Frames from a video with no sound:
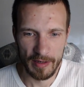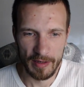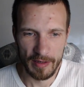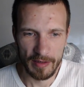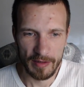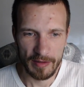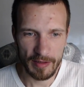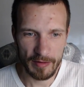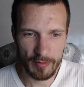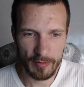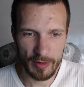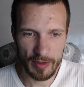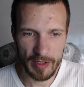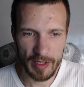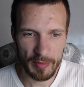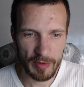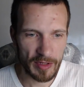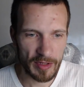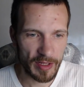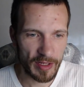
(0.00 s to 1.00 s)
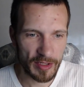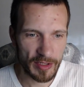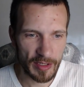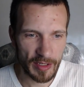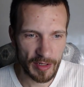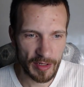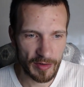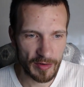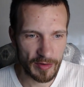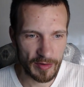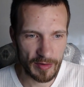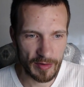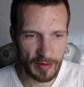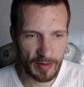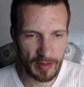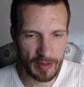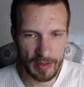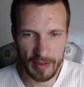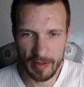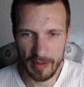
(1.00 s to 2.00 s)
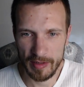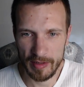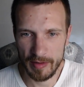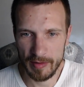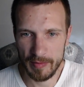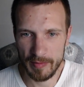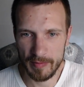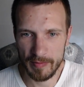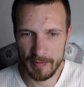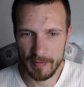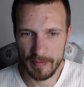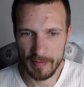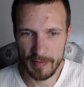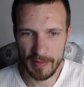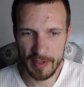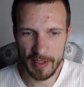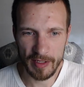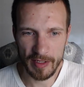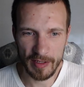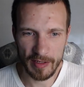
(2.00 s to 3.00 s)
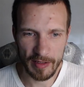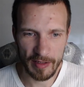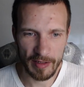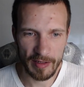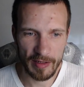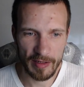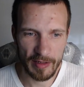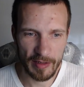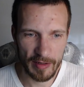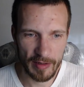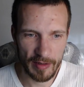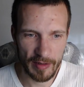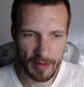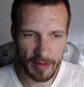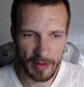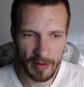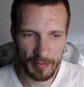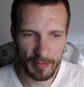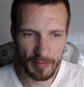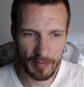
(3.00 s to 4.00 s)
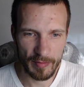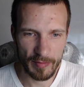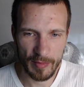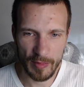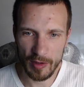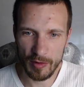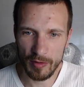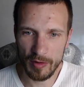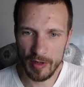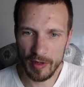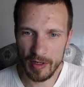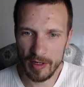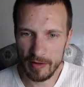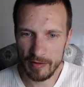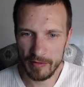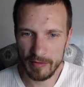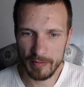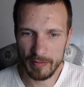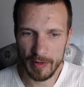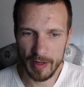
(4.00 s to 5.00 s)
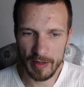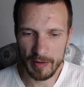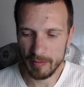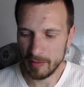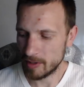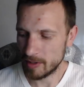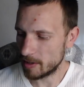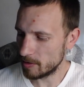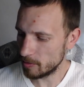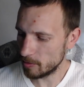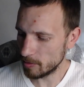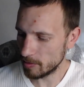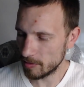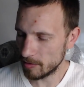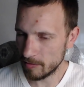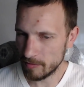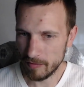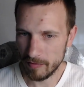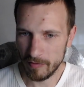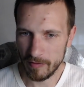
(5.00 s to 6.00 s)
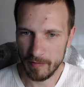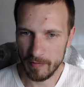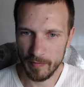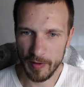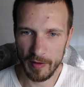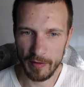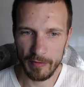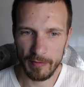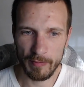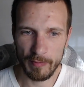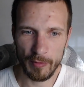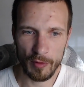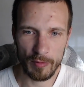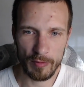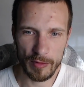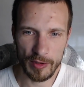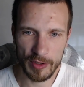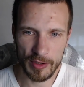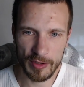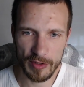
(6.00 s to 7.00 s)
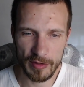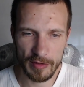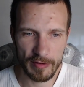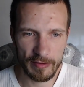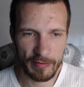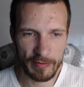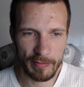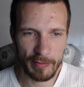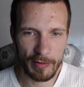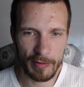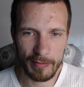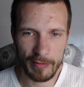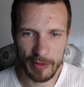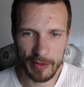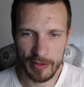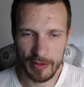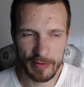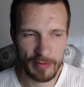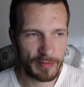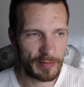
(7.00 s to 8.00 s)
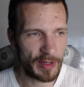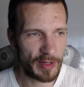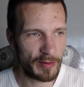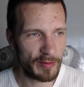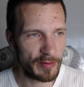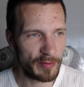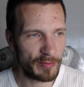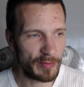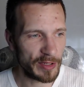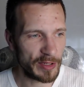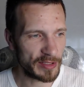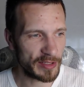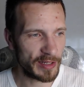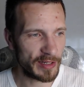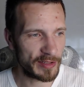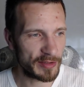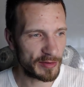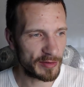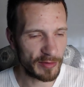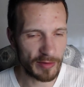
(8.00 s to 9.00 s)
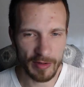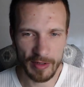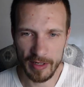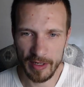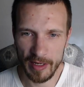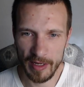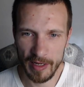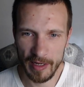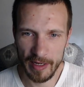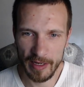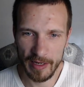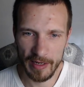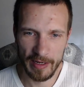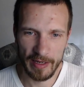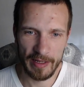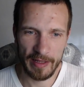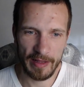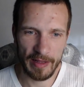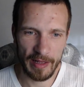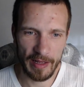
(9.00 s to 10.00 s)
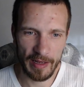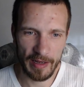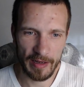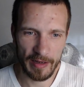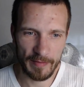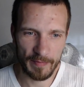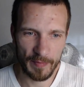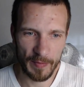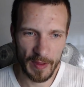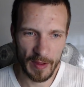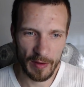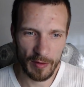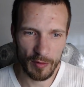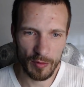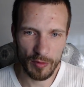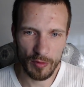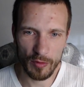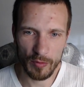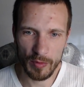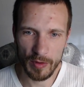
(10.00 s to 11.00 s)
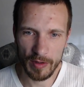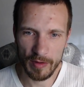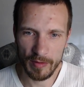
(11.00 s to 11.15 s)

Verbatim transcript: Сегодня я продолжаю цикл роликов, моих монологов в помощь, в помощь, такую подсказку для YouTube